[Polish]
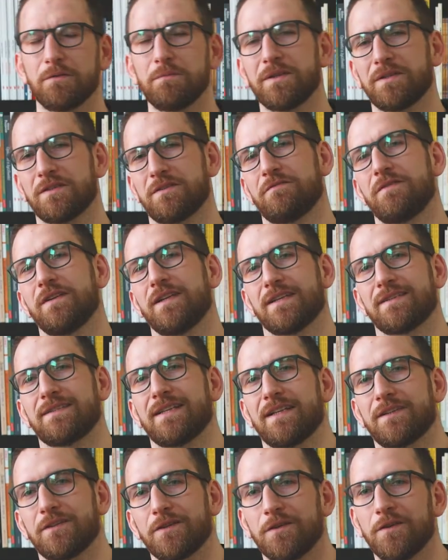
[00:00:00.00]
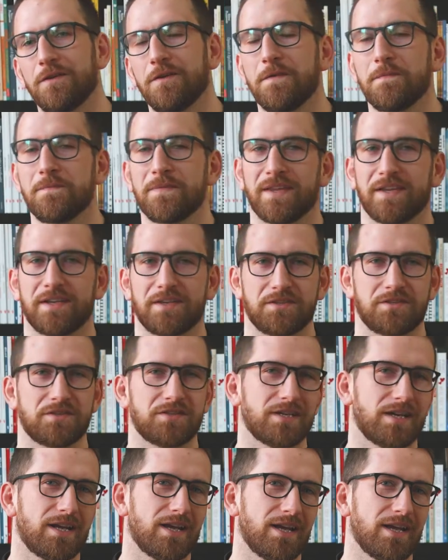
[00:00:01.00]
lubię też Fikę za to,
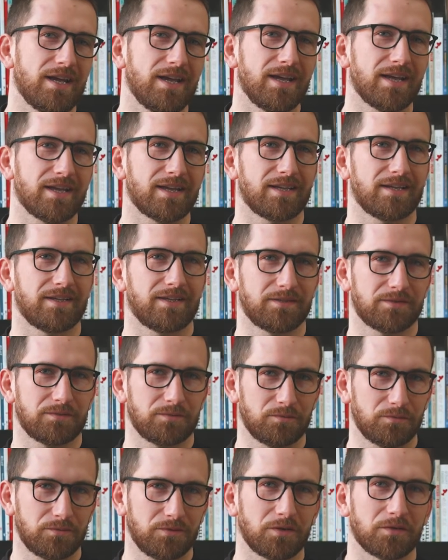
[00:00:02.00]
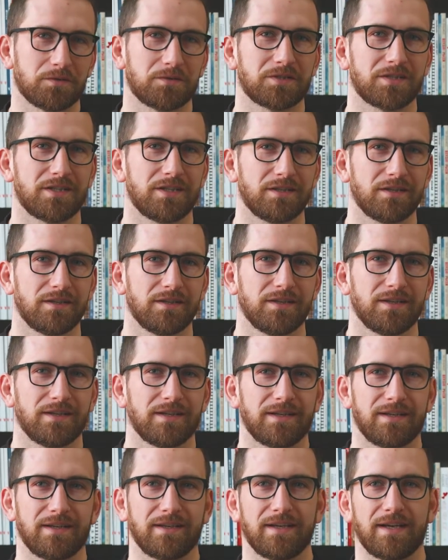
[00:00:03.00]
że e, są tu książki.
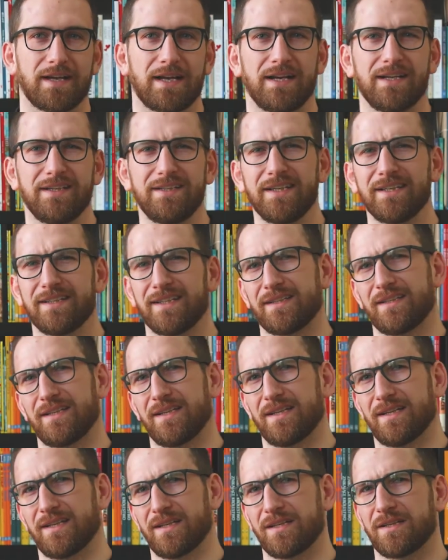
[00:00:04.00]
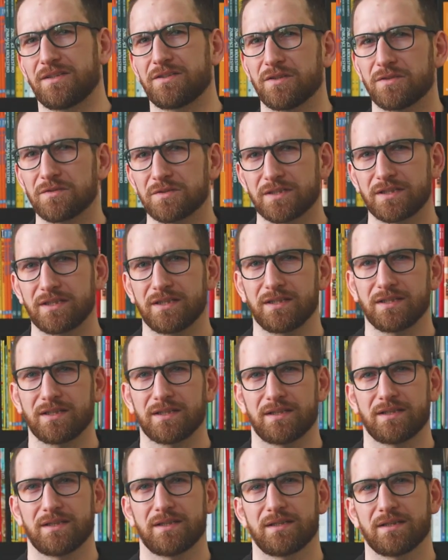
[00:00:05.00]
E, ale nie takie
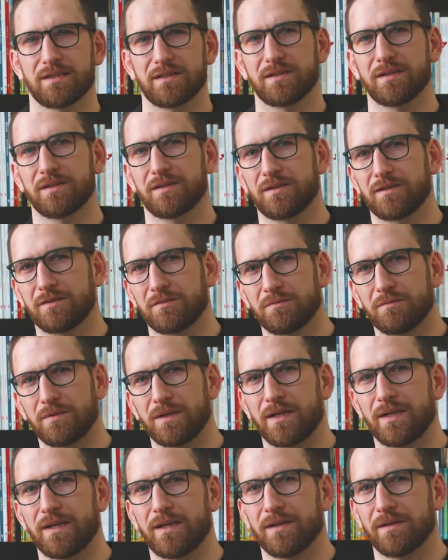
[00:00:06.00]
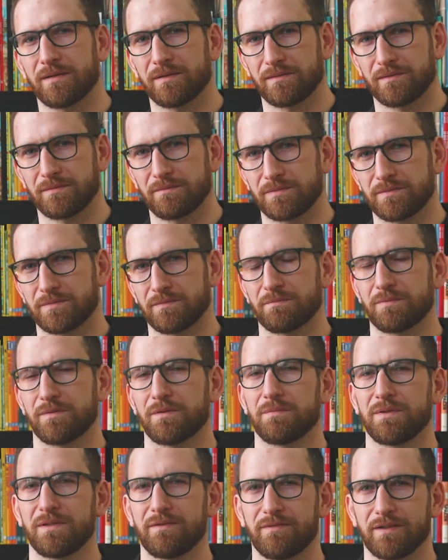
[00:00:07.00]
książki, e, które są
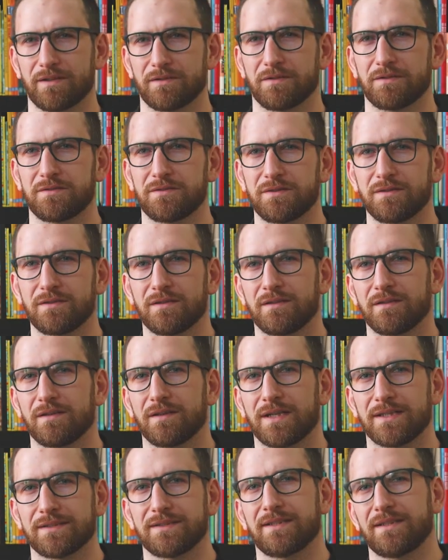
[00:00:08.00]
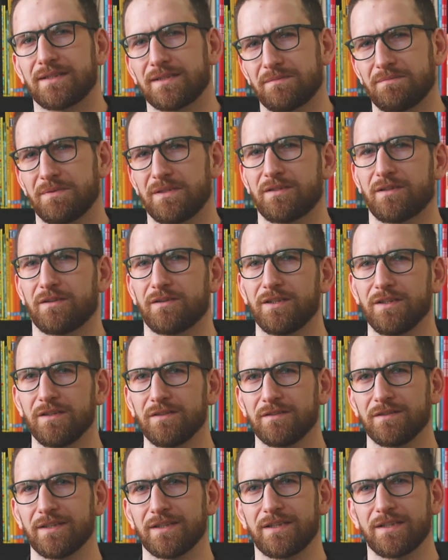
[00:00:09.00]
podobnej wartości do gazetek z Biedronki,
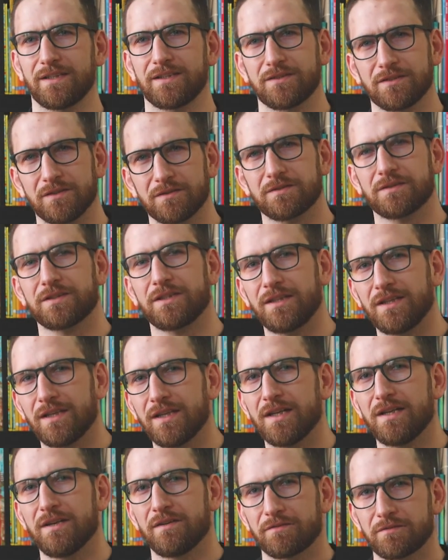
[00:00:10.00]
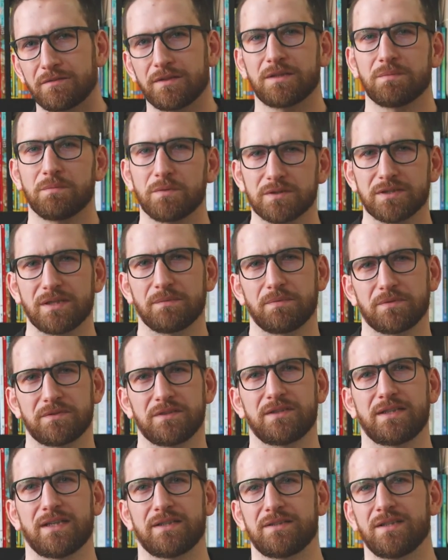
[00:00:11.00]
tylko takie książki, w których można
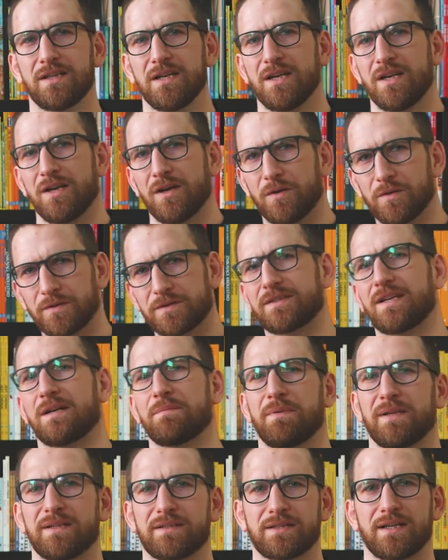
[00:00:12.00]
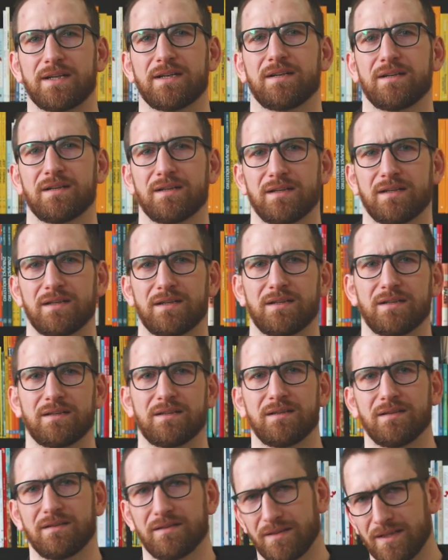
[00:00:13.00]
poczytać o skarpetkach, e,
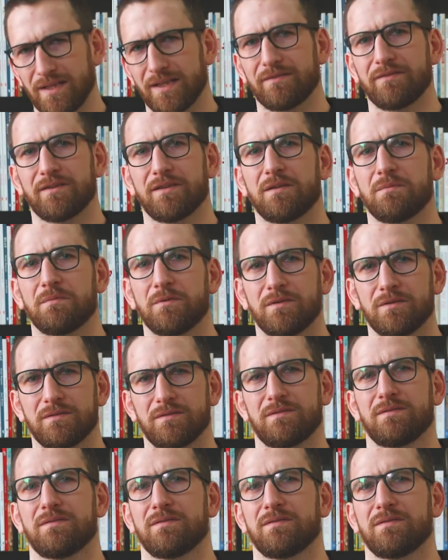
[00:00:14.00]
a jak wiadomo,